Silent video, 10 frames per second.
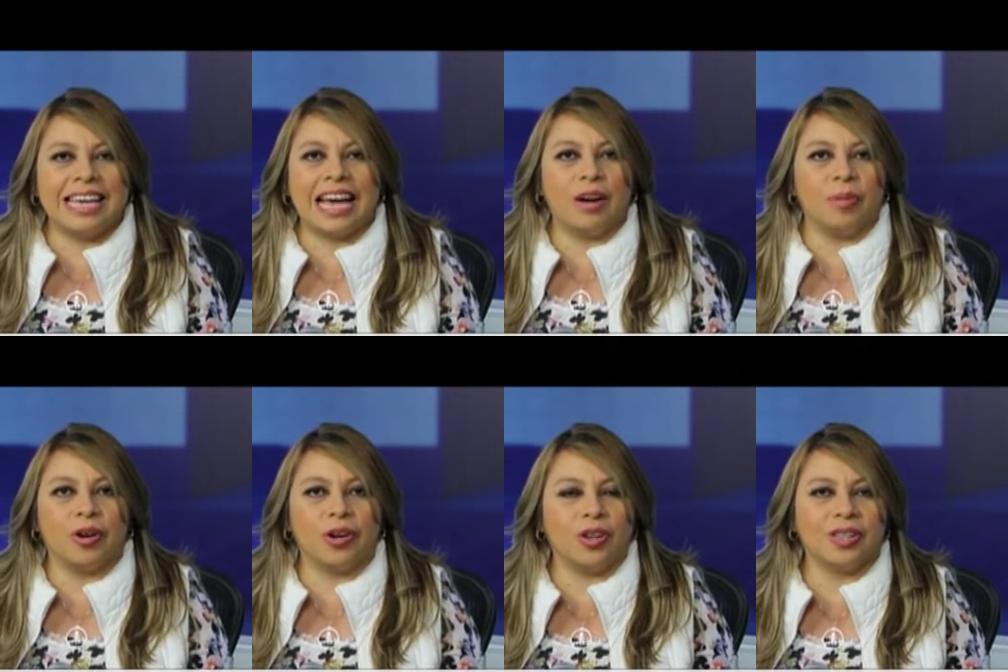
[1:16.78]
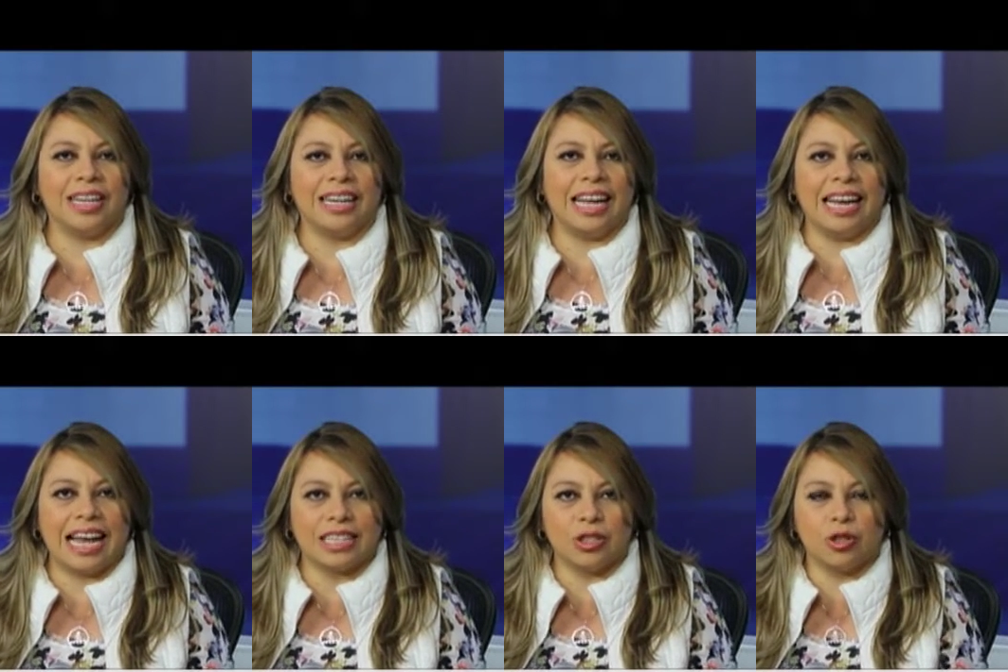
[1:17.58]
y que a lo mejor no tiene
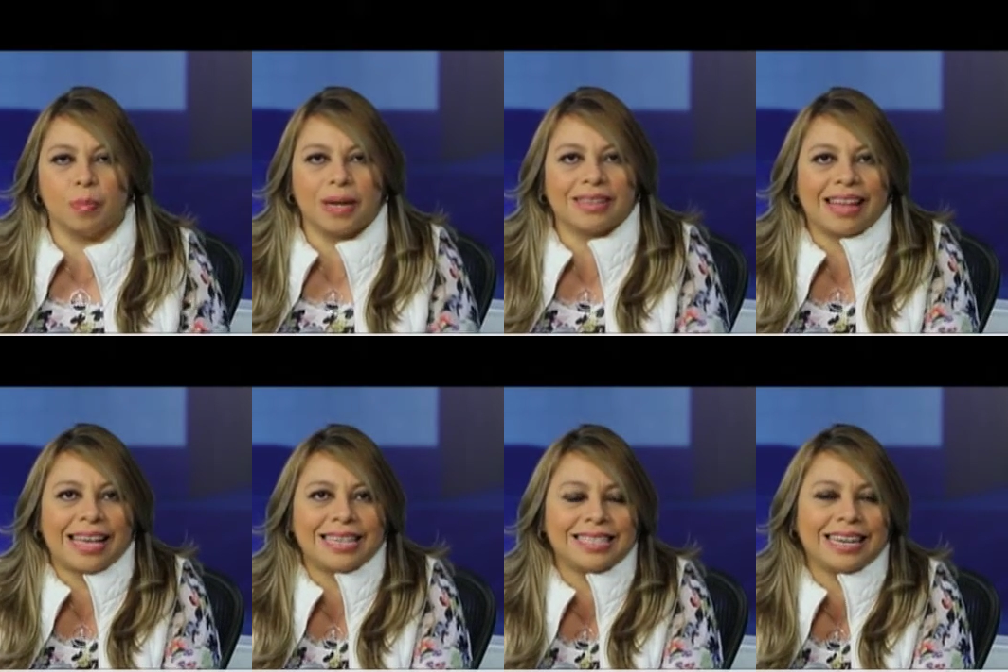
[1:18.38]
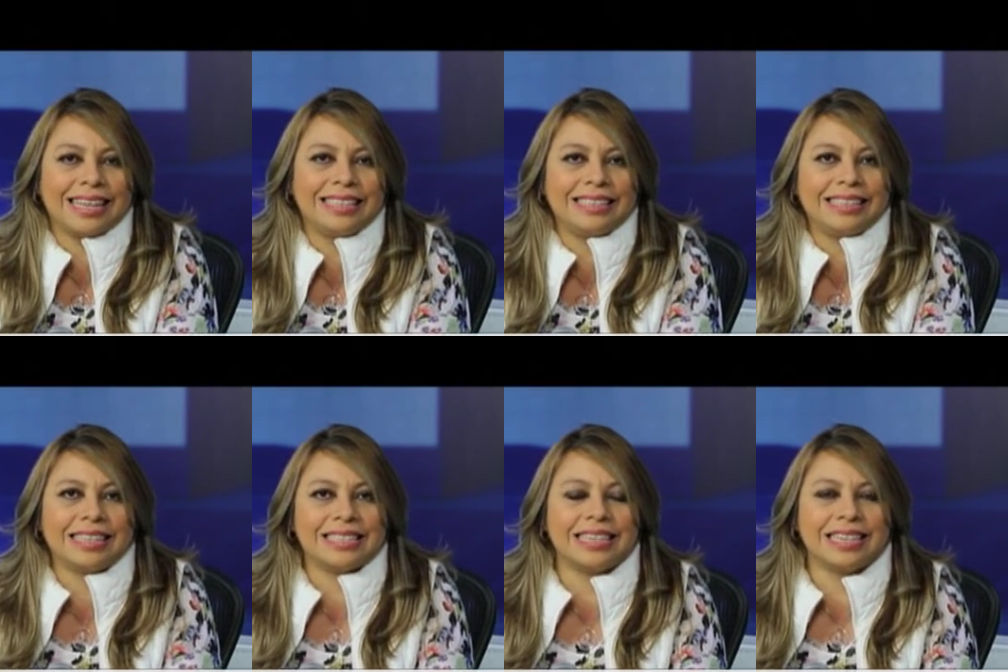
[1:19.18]
las super tallas
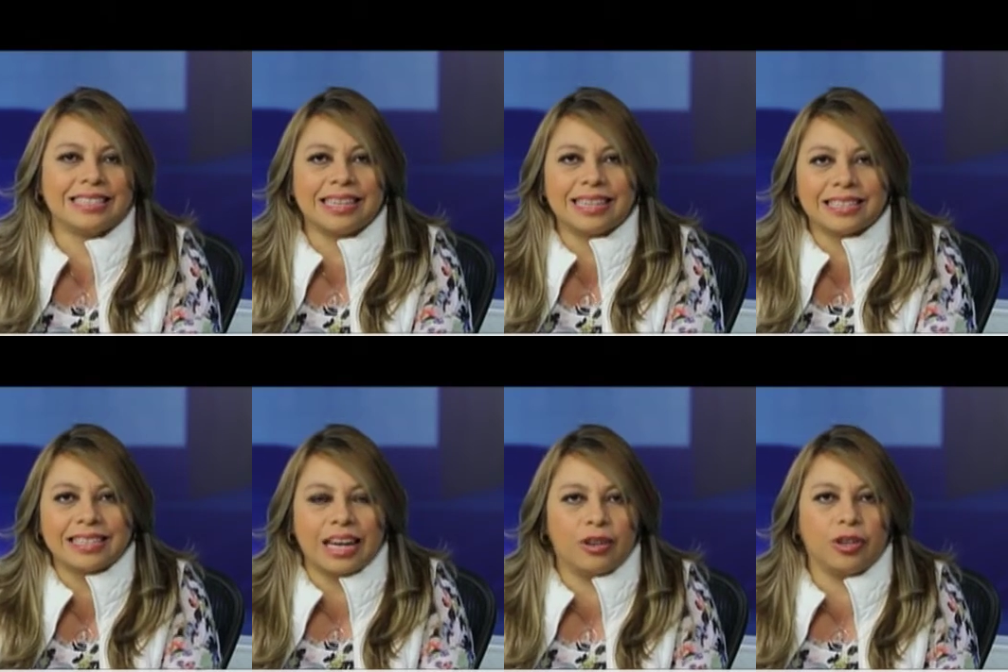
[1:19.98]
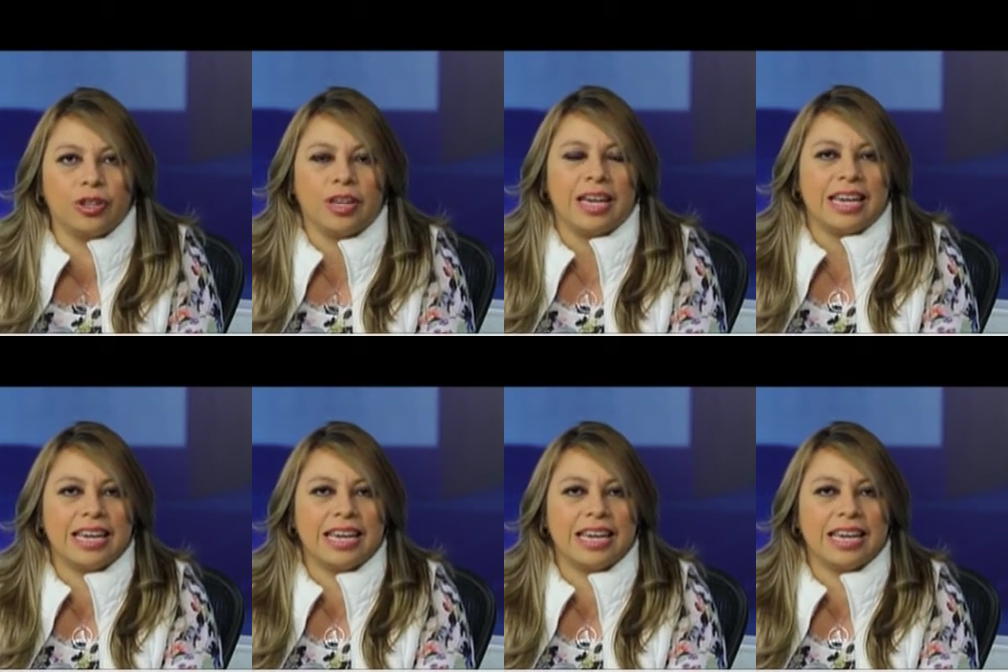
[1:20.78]
delgadititas y que es talla cero y,